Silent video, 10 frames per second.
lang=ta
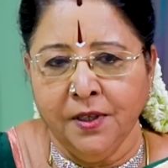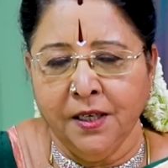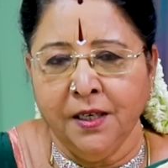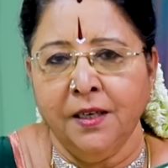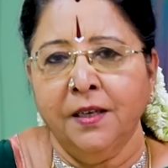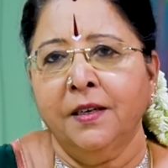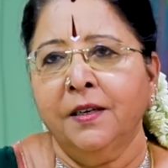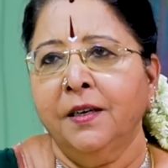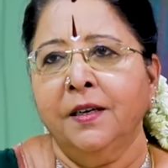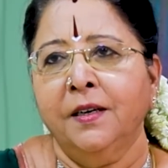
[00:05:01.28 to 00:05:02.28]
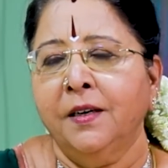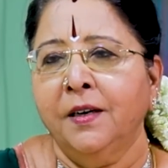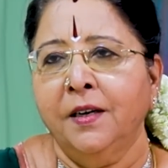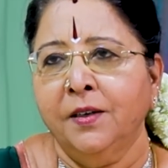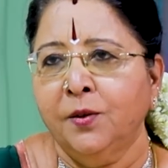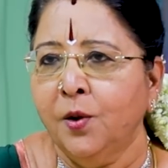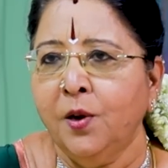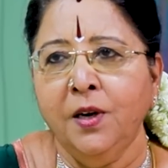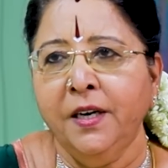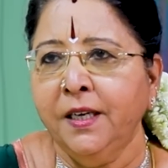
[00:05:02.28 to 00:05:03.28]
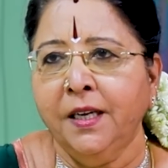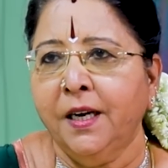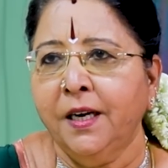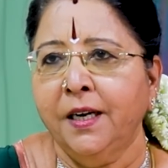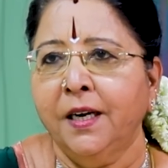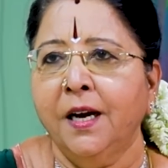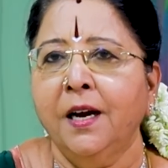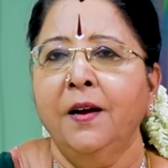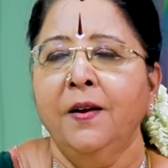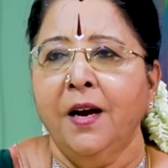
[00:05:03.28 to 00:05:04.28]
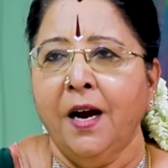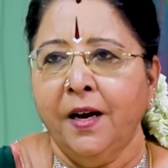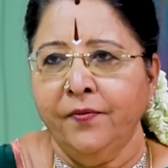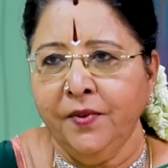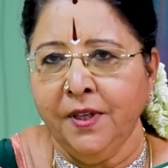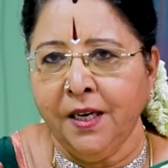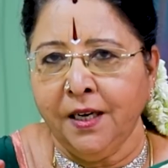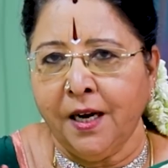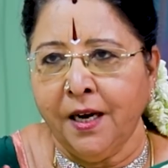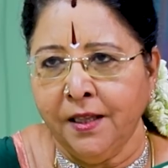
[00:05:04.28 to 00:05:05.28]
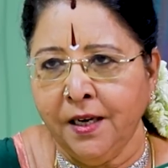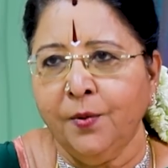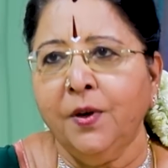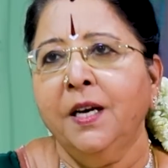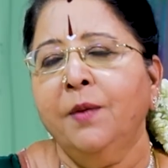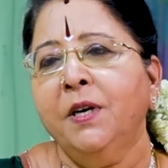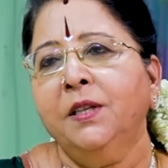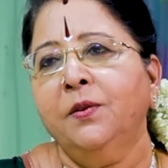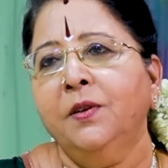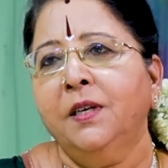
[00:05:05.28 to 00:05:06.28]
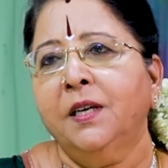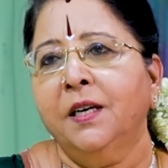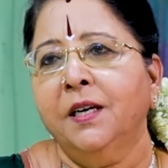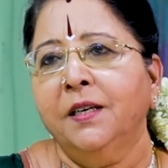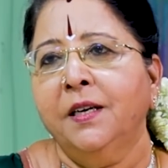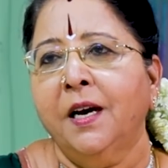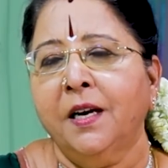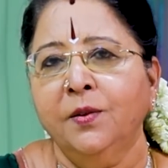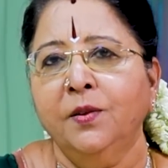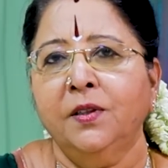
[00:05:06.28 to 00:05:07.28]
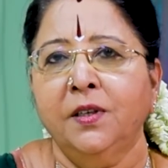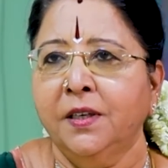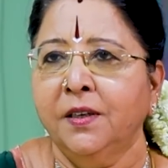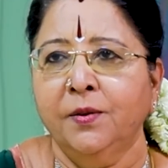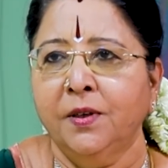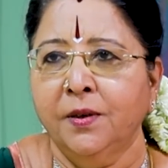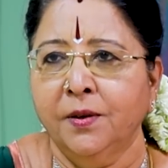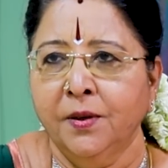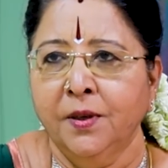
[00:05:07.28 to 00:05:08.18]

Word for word: வந்து டோலில் நிற்கிறாங்க இல்லைங்களா அந்த அதில் கூட ஏமாத்துறவங்க இருக்காங்க யாராவது ஒருத்தர்கிட்ட ஒரு